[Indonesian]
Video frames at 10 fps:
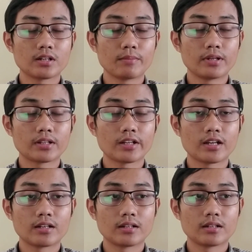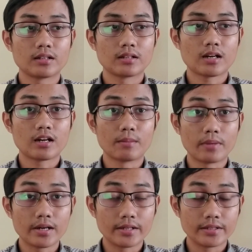Kementerian
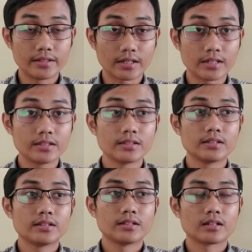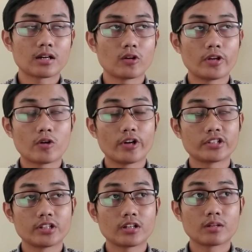Agama ya kan kalau yang
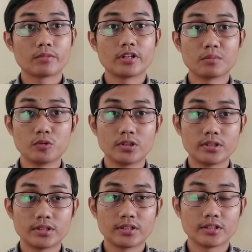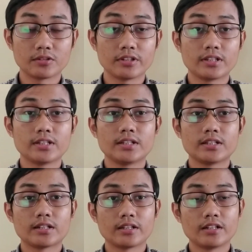OSN Kemendikbud gitu ya
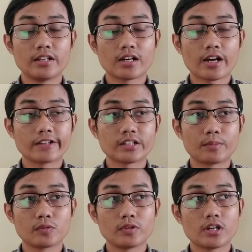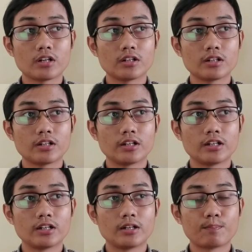jadi yang KSM itu yang e,
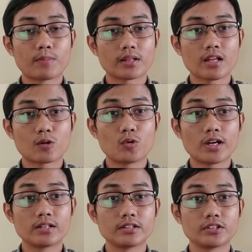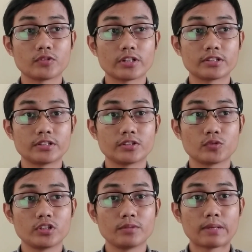pertarungan
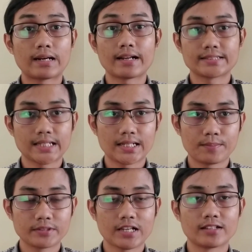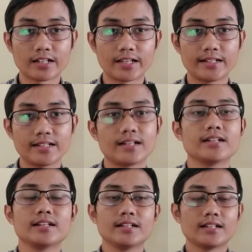siswa-siswi madrasah pesantren ya
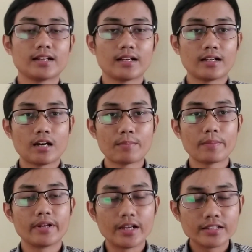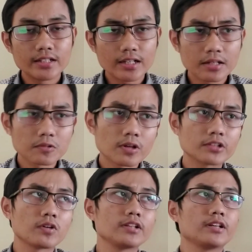nah apa bedanya dengan
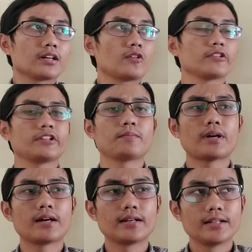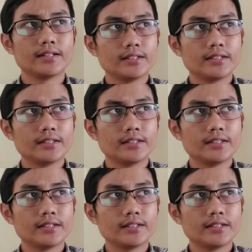soal-soal yang OSN pak